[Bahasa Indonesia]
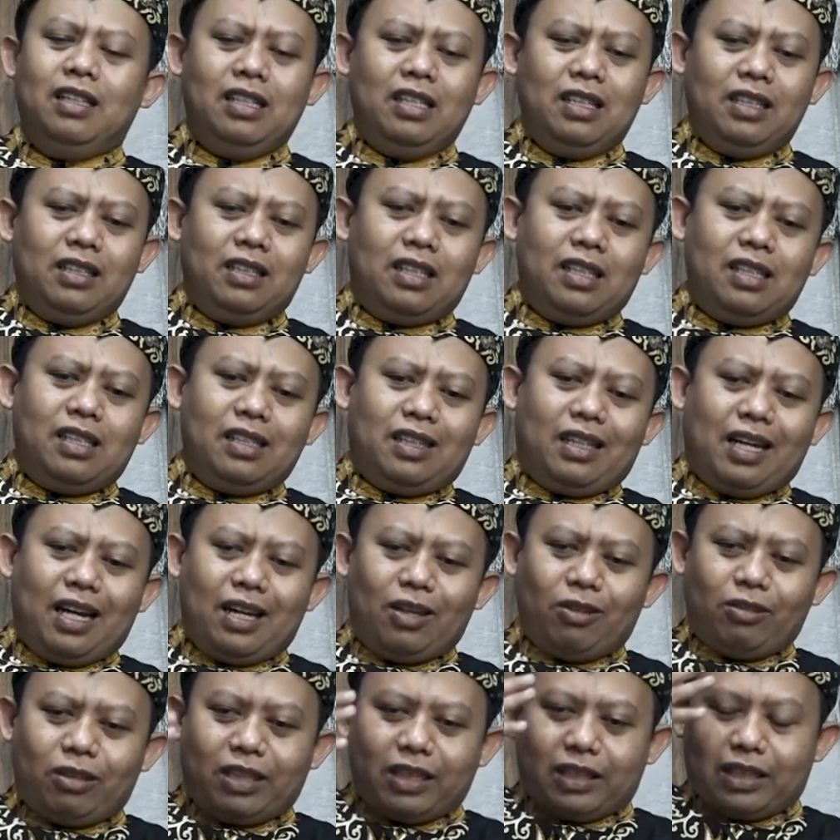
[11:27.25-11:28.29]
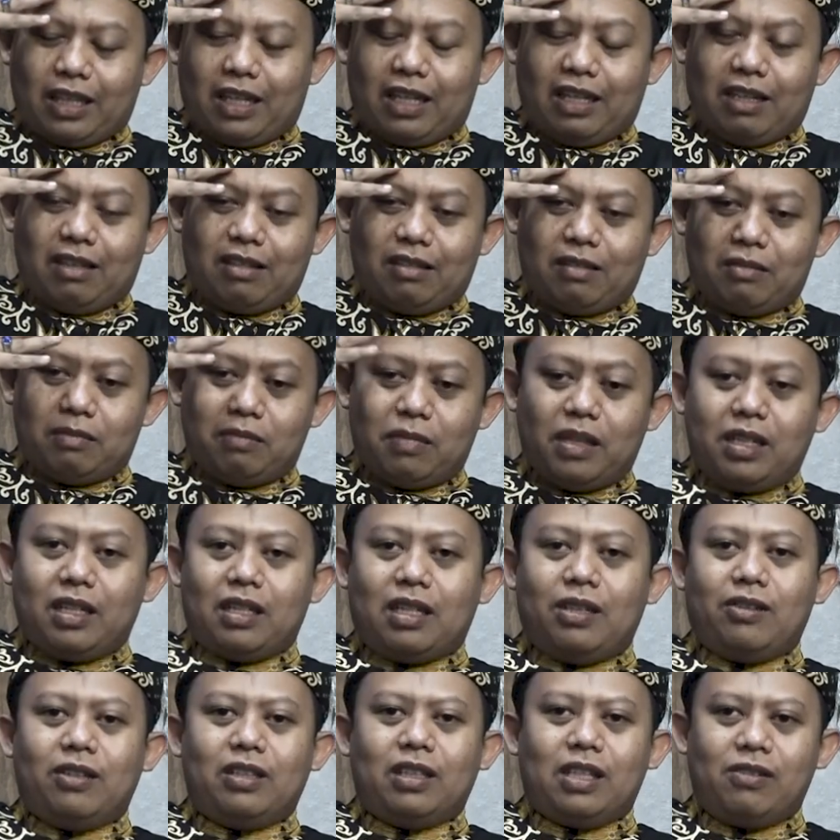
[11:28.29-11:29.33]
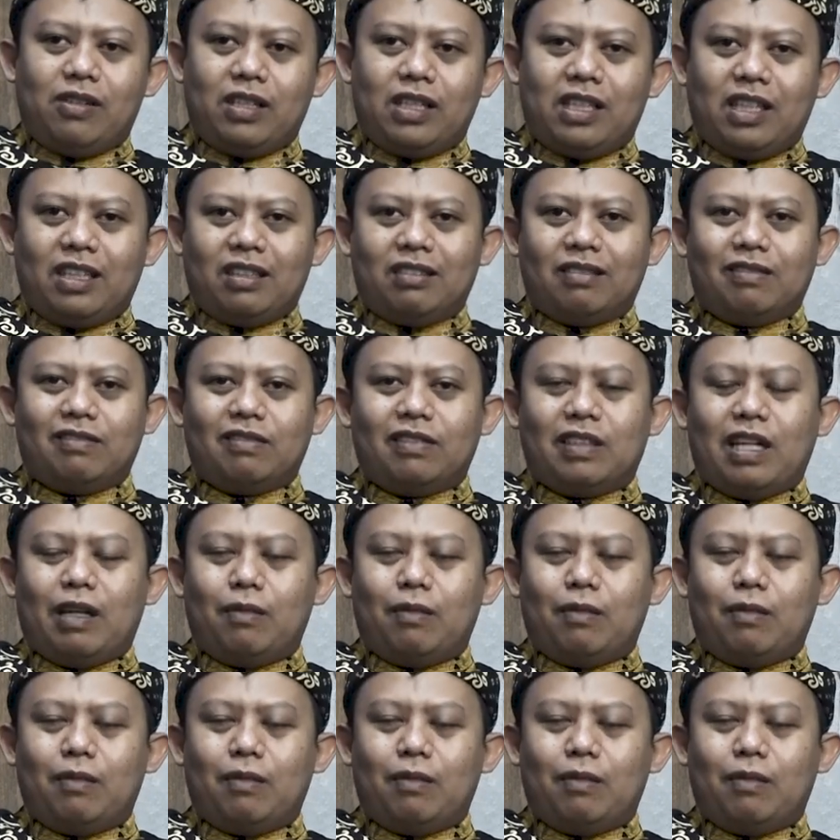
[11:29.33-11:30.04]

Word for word: Hah. Jadi kalau kita bagi kawan-kawan yang